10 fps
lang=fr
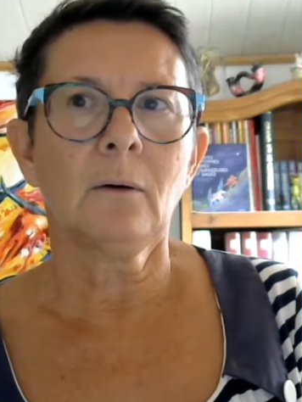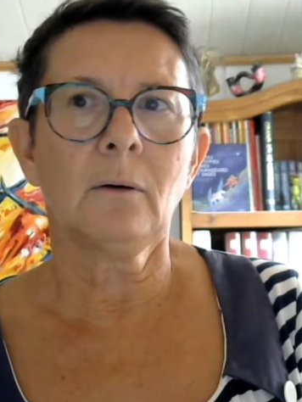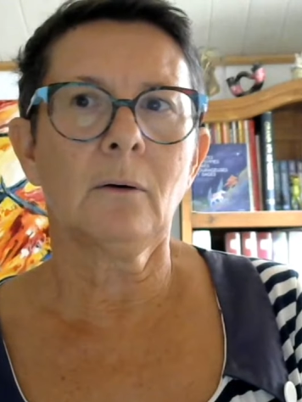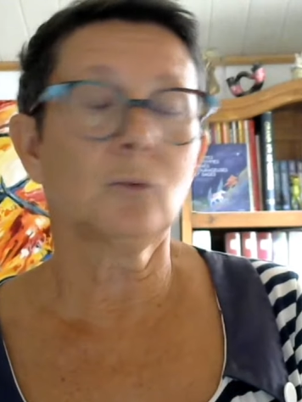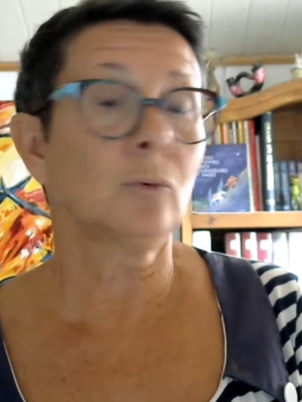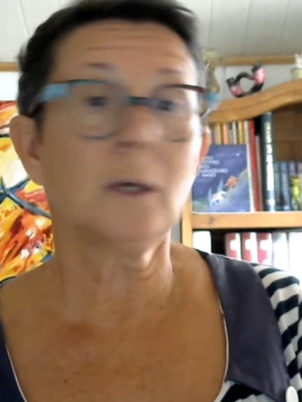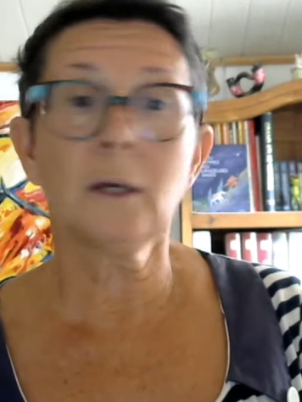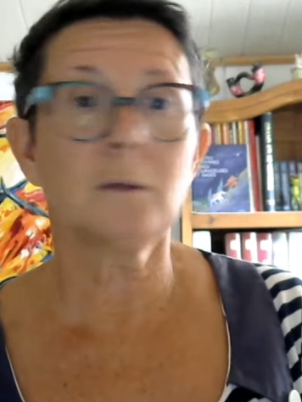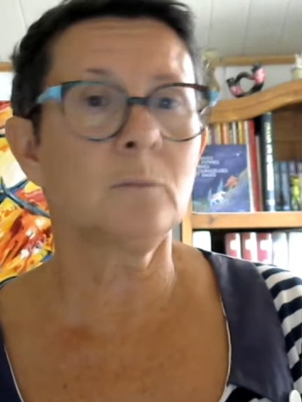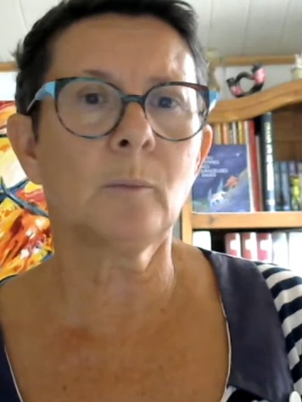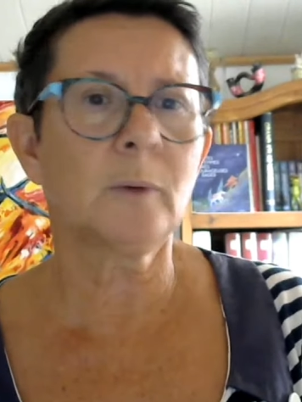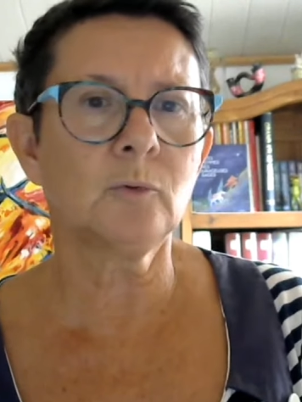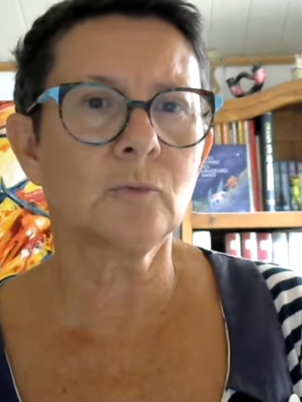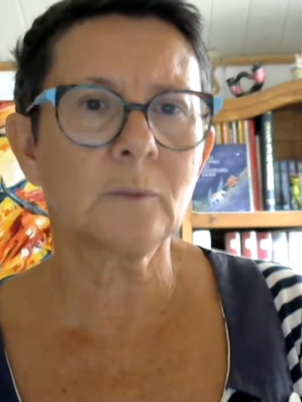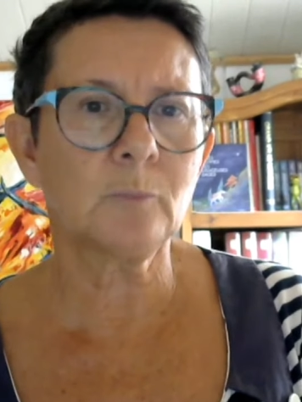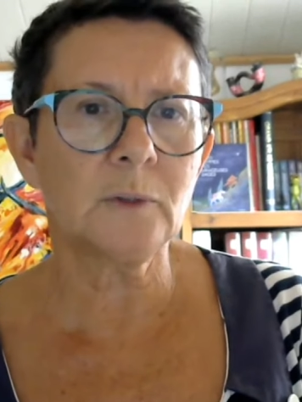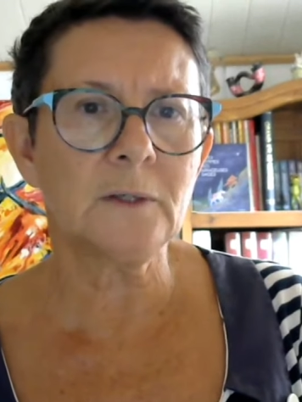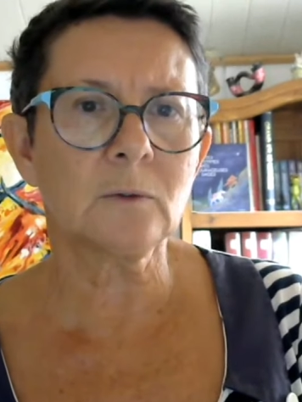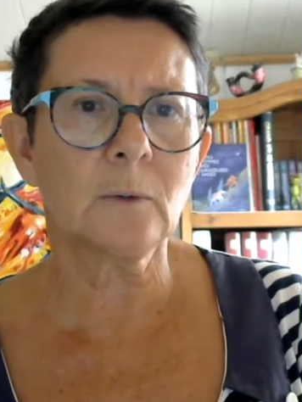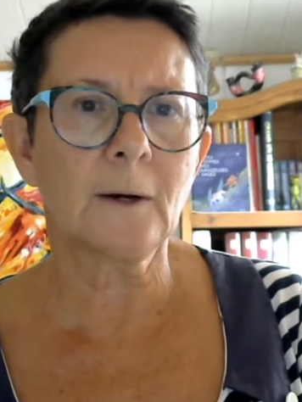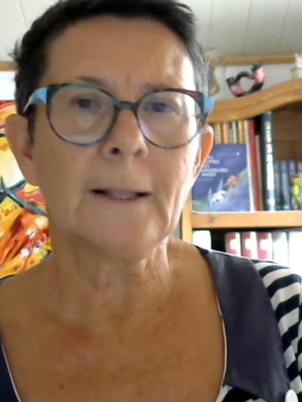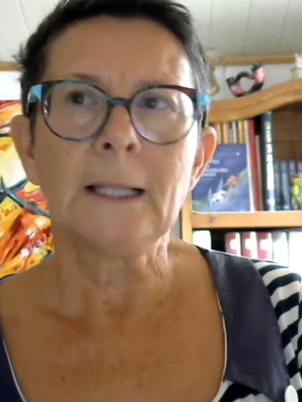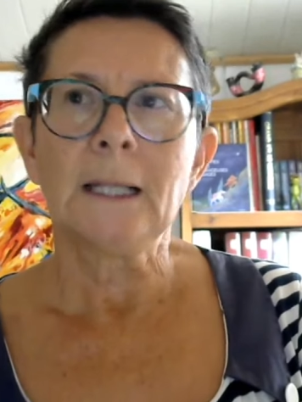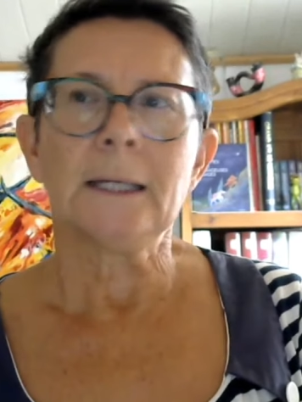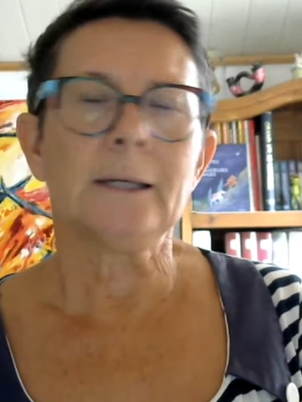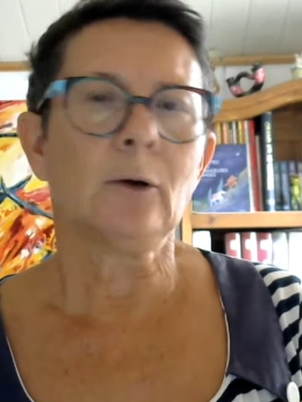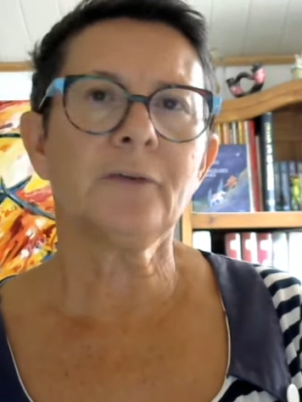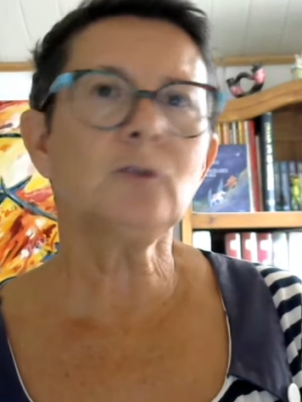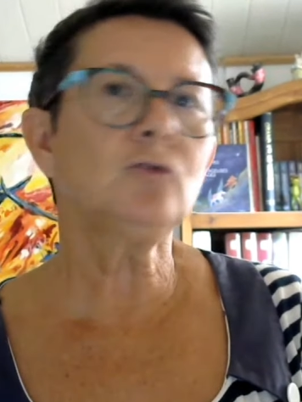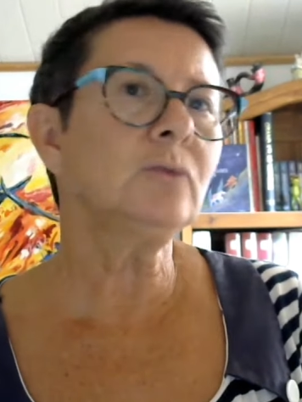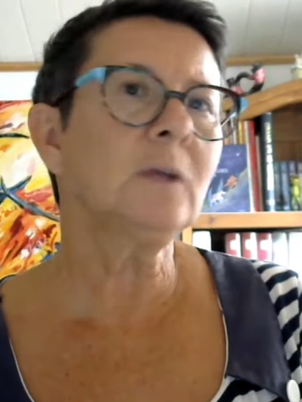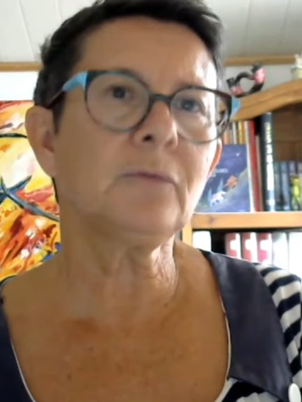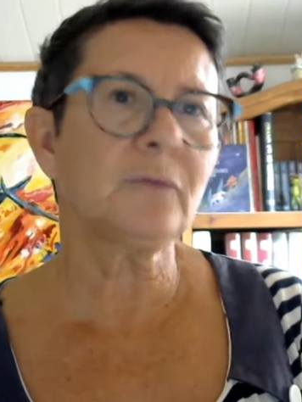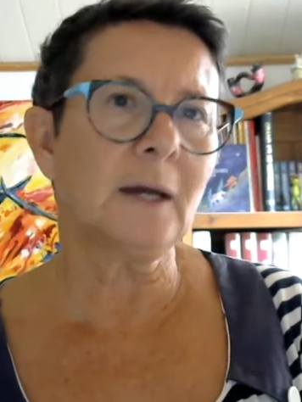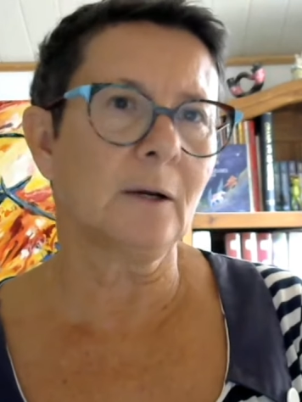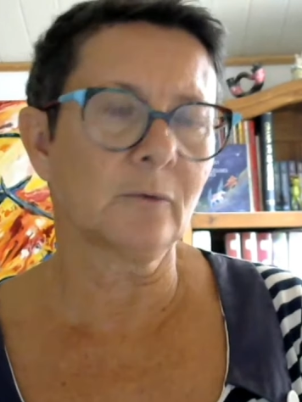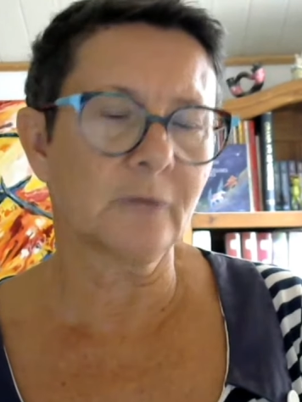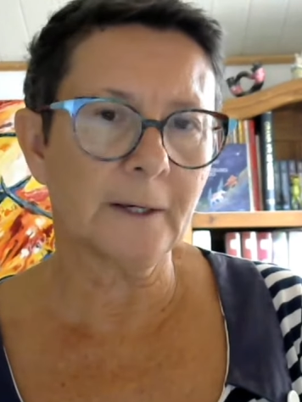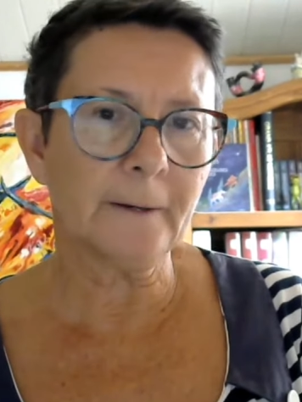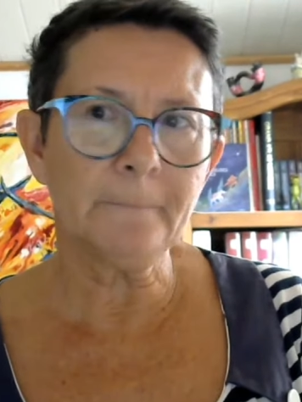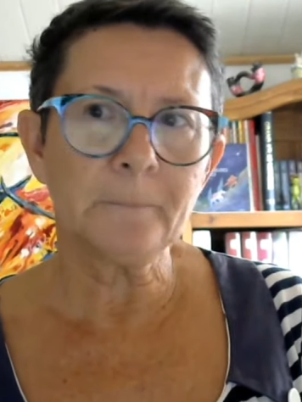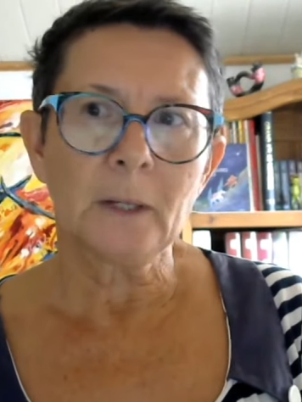euh, on n'aurait quasiment pas besoin de police. Quoi. Et en fait, tout est fait à l'envers.